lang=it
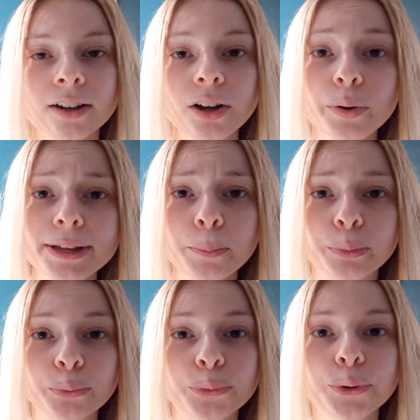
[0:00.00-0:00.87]
Quindi
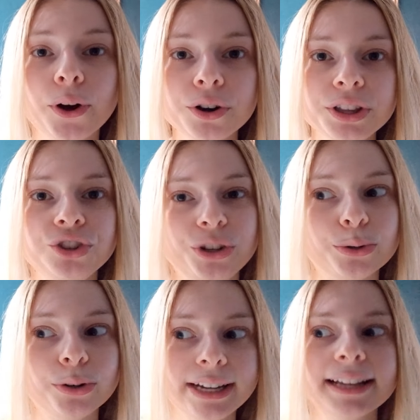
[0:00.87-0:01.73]
appunto ho
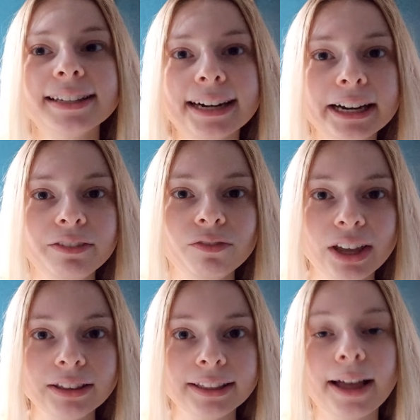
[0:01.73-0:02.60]
deciso che sarà in
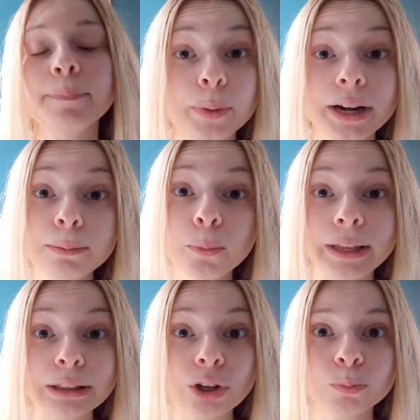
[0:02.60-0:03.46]
vendita per il
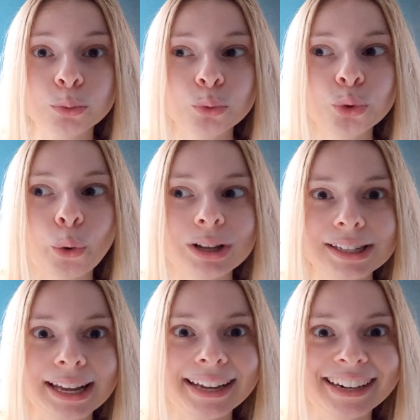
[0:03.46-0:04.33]
momento appunto
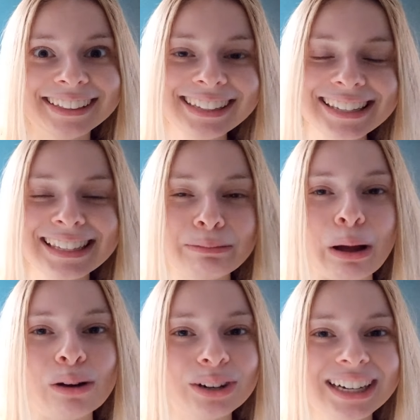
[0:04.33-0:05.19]
questa
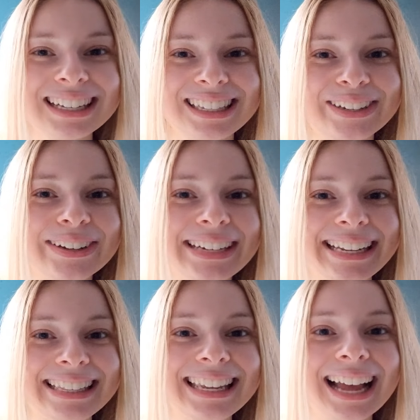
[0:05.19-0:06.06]
grandissima occasione
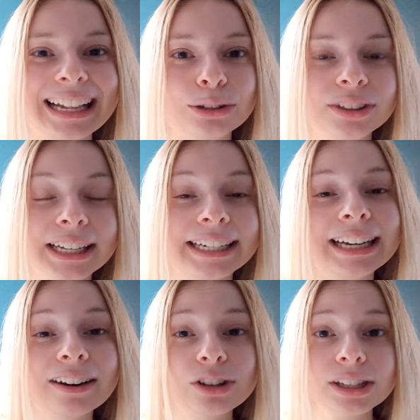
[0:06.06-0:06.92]
di adottare
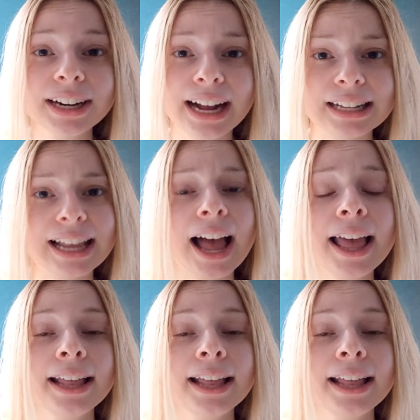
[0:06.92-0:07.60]
nella vostra casa,